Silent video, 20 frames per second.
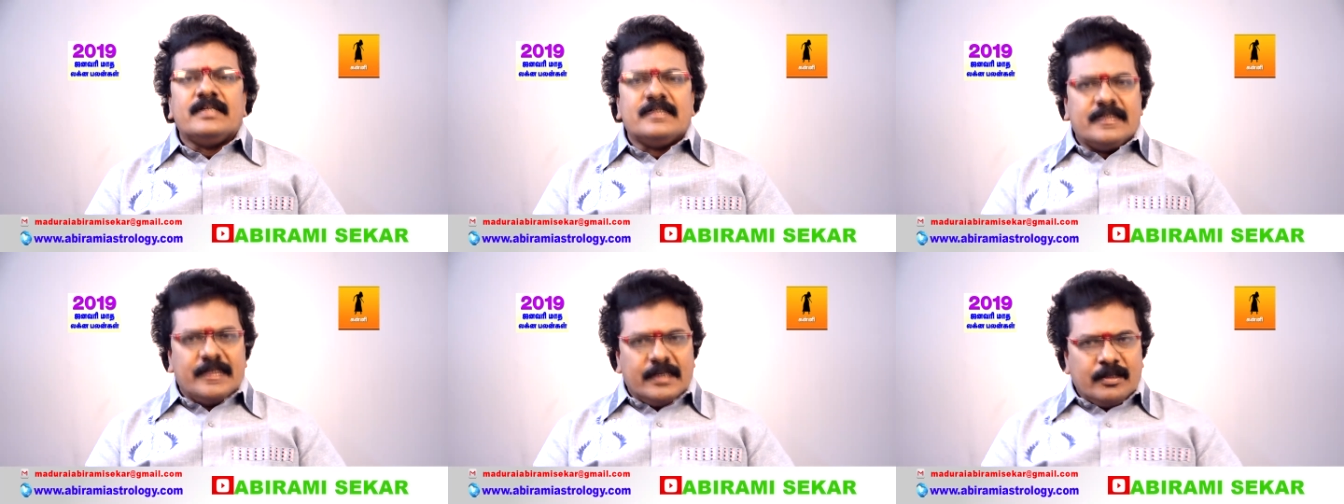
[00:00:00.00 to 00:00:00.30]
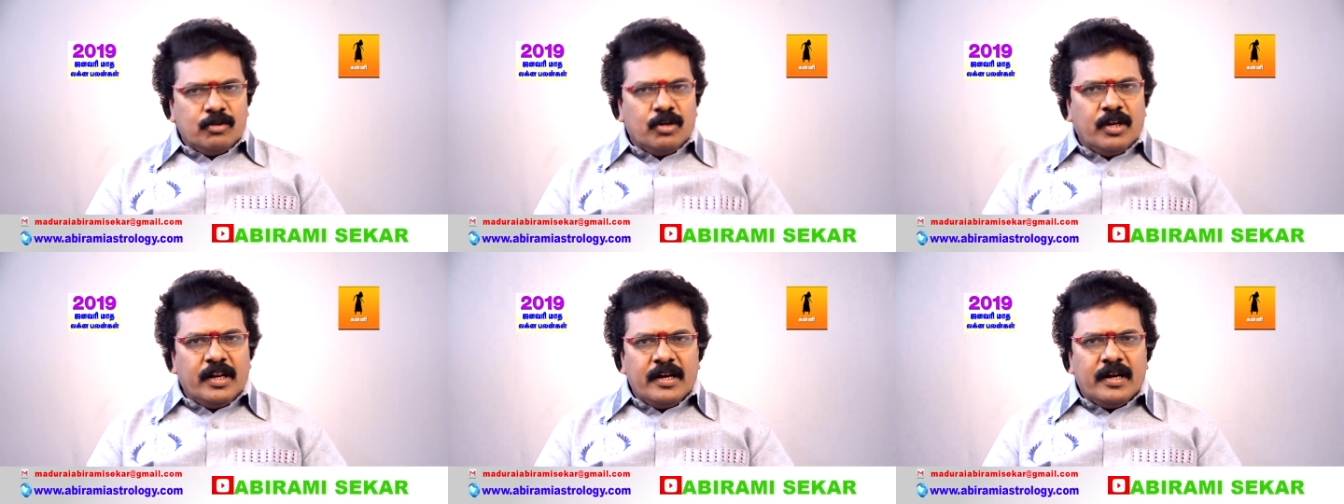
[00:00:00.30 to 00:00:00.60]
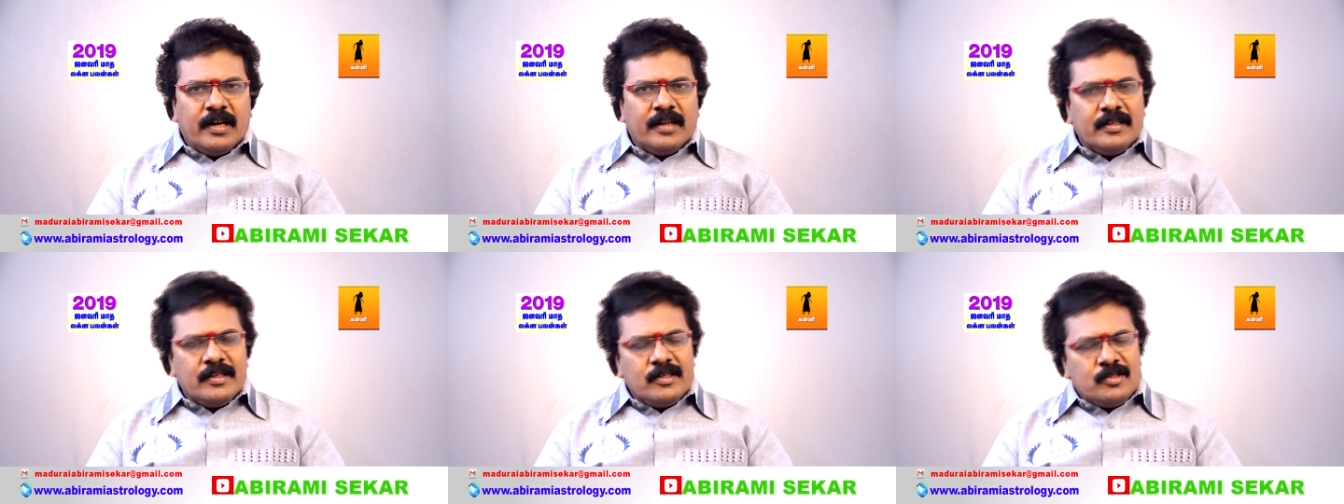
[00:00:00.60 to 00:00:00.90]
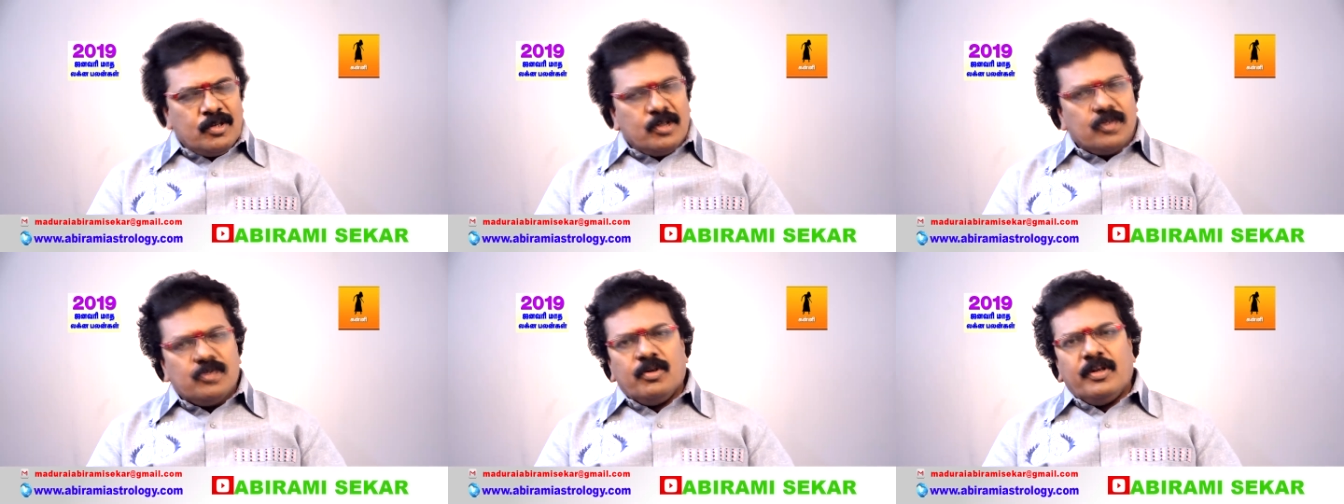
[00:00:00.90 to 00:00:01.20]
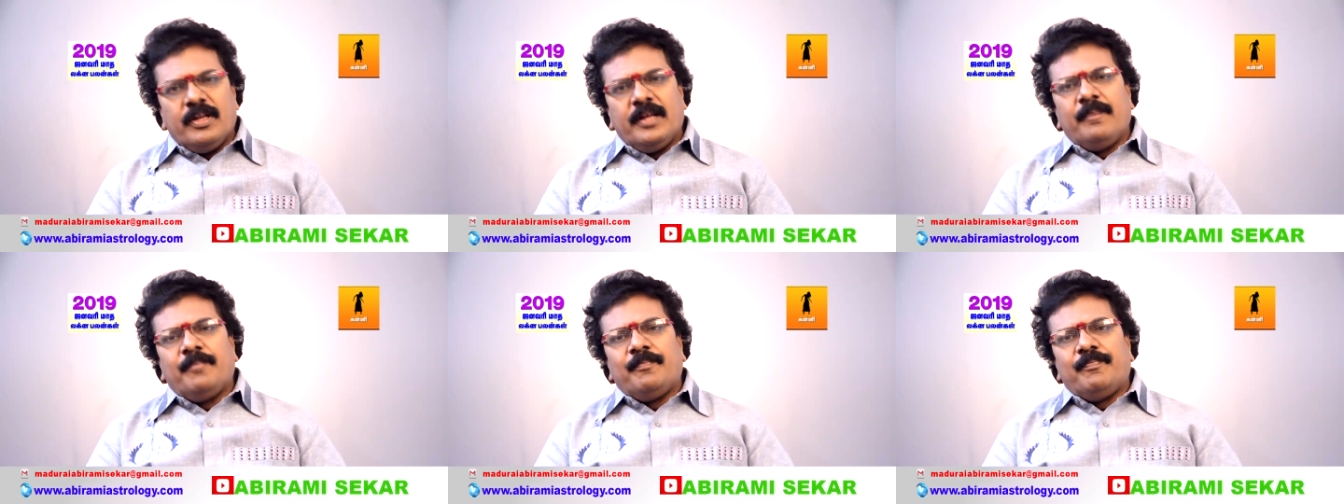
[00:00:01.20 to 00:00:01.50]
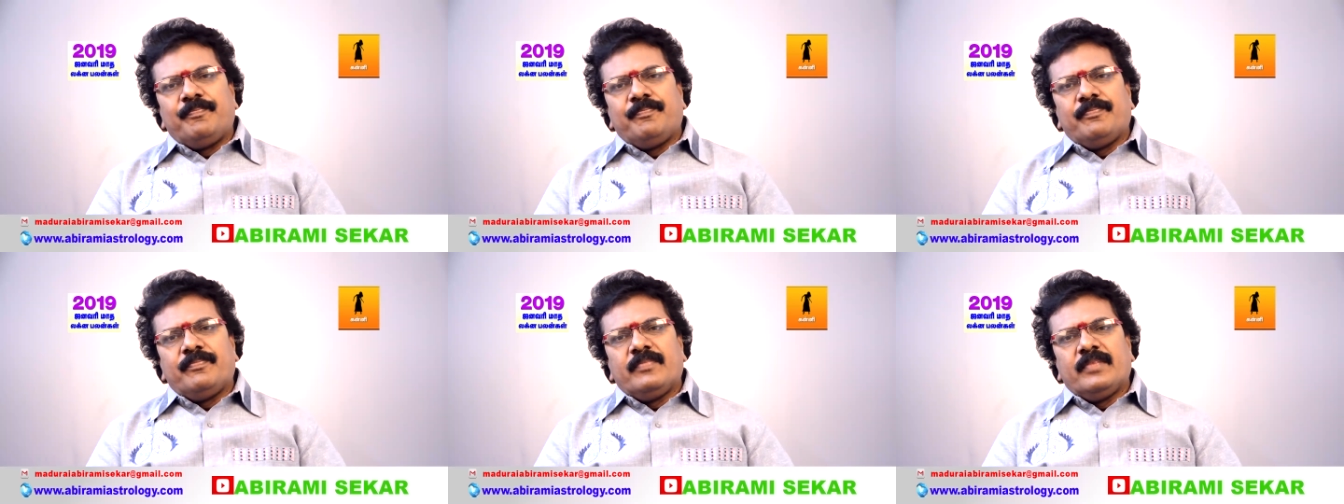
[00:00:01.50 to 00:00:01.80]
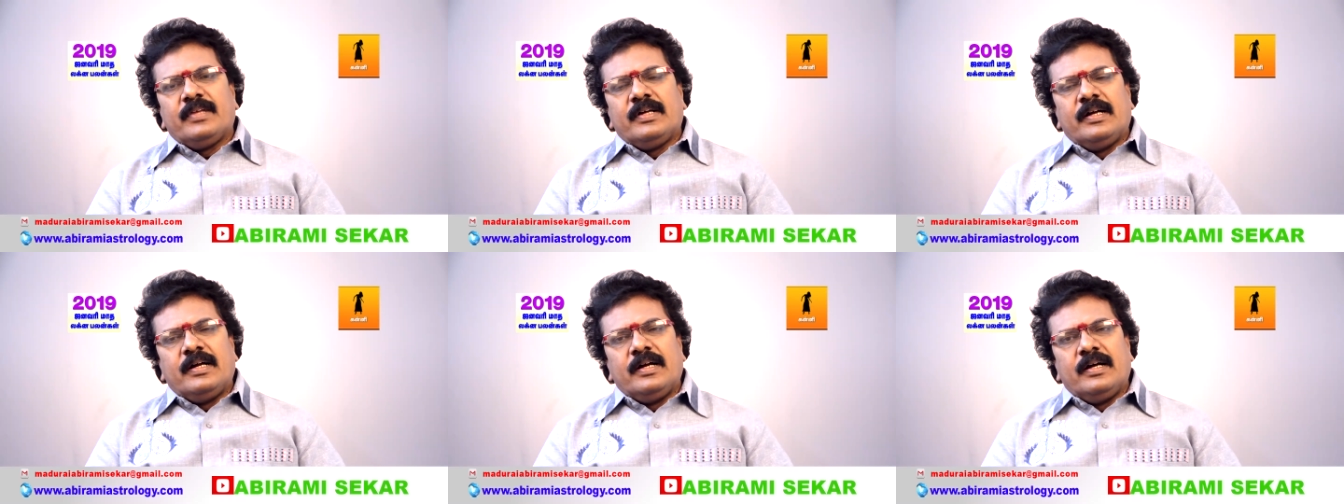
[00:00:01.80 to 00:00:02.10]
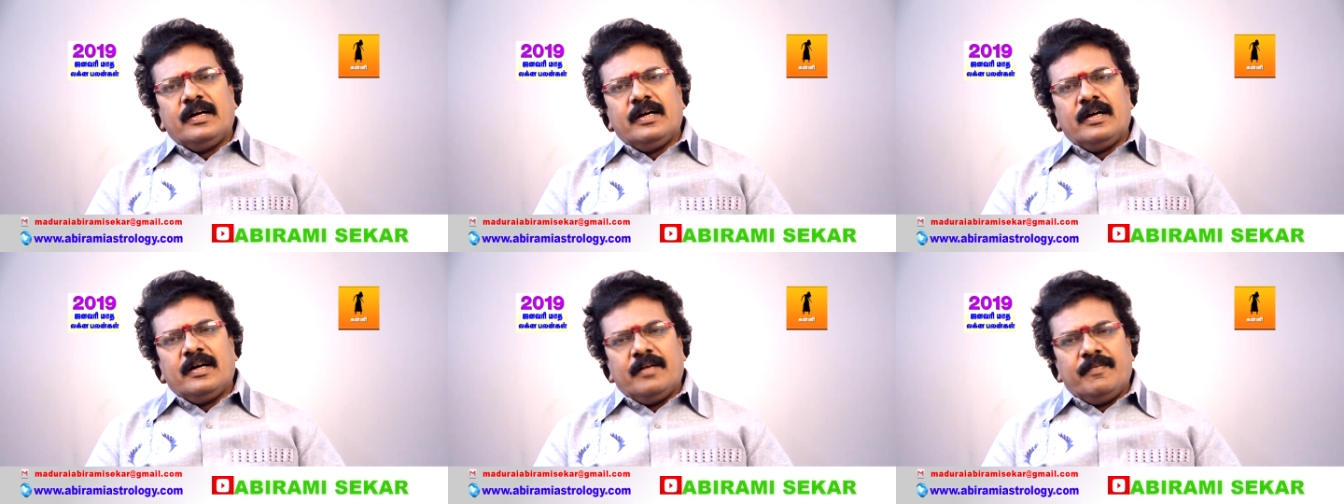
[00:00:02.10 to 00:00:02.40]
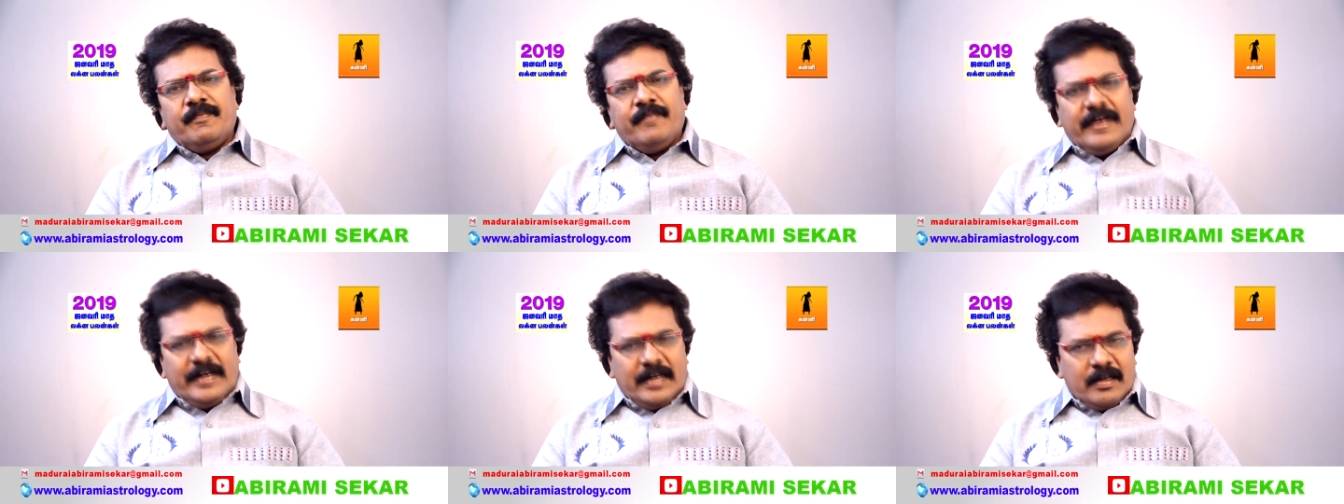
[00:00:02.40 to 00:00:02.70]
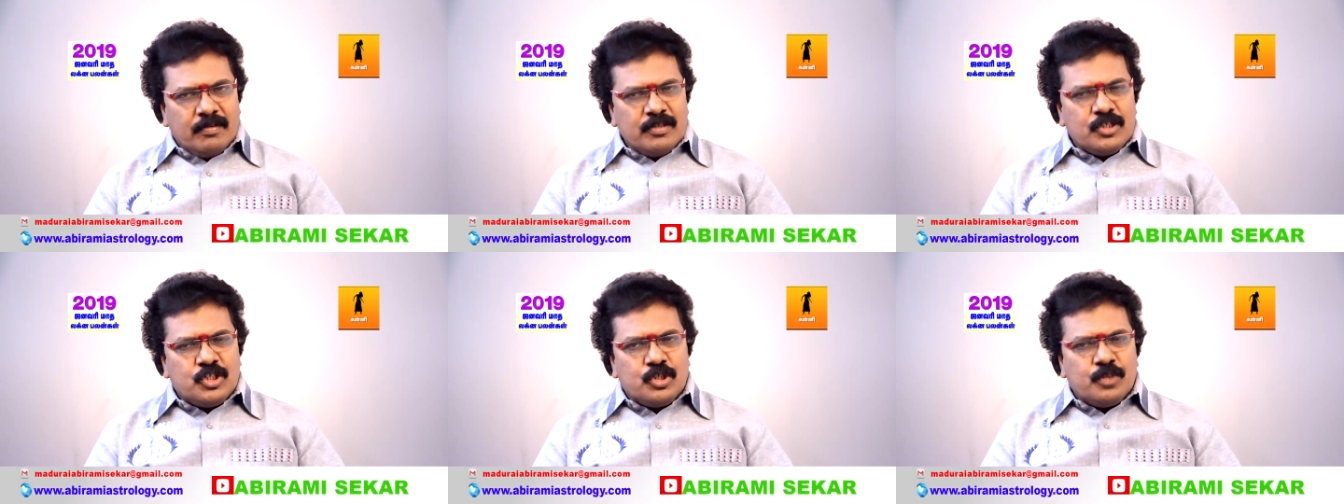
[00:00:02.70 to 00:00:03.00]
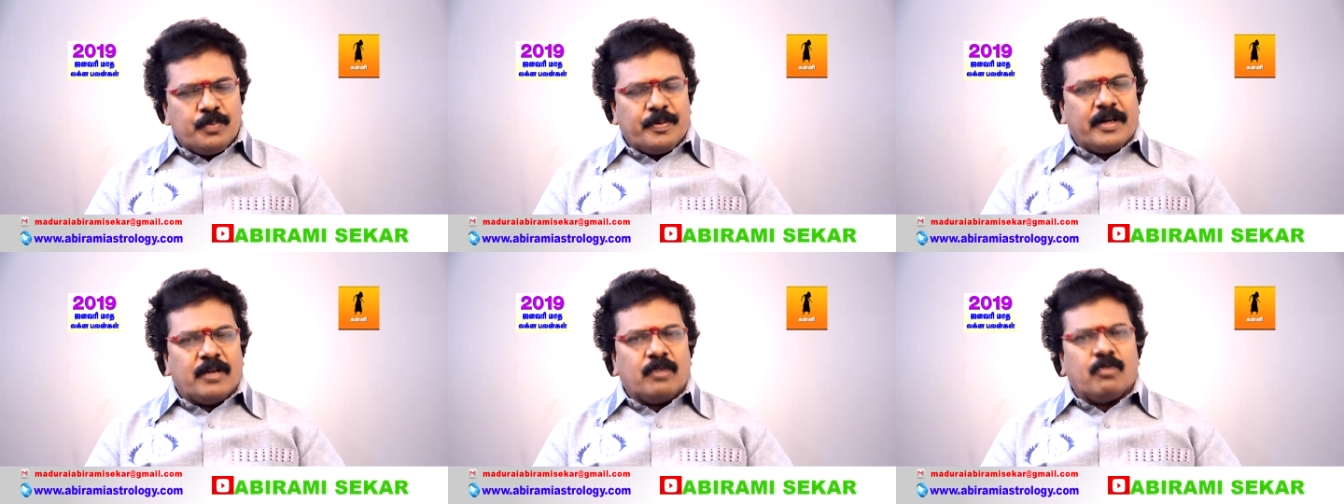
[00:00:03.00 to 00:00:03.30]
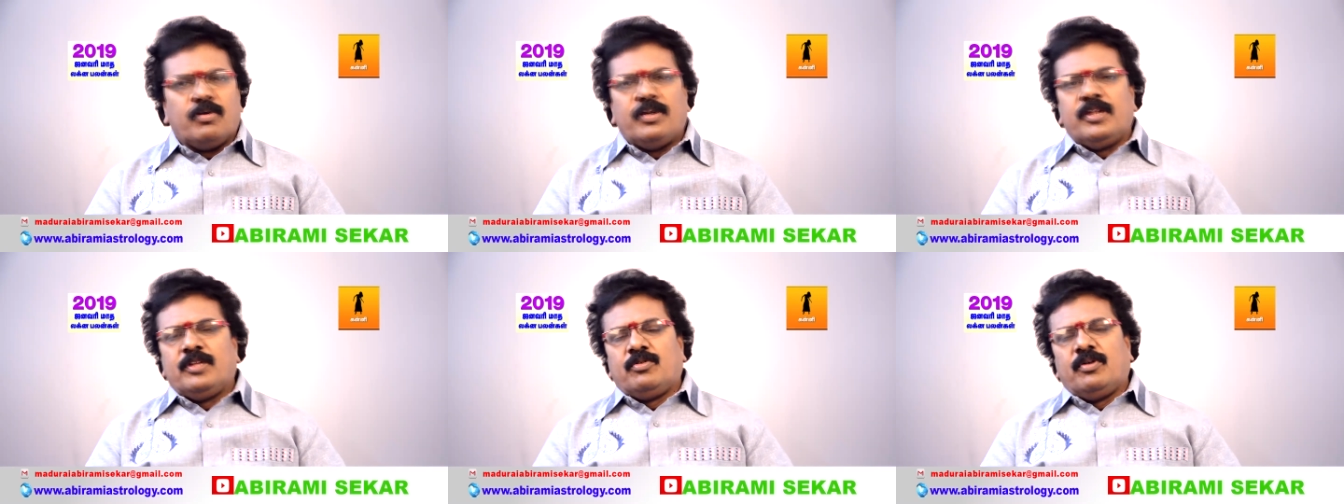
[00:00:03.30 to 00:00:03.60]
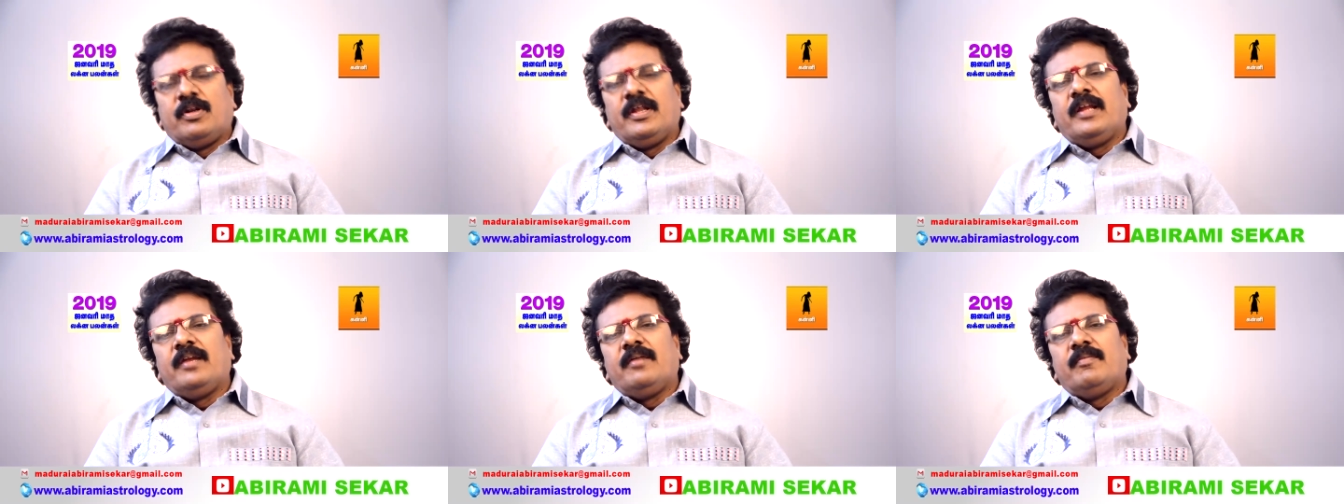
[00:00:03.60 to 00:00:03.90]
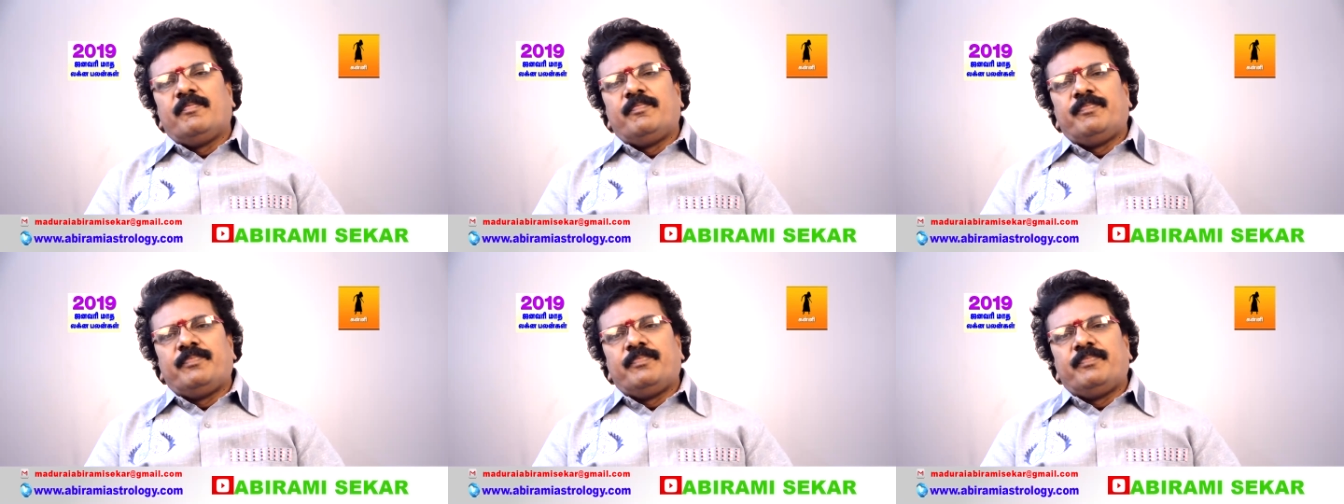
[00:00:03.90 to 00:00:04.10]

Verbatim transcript: சிறுதொழில் அல்லது சுயதொழில் வீட்டில் வச்சுட்டு பண்ணக்கூடிய தொழில்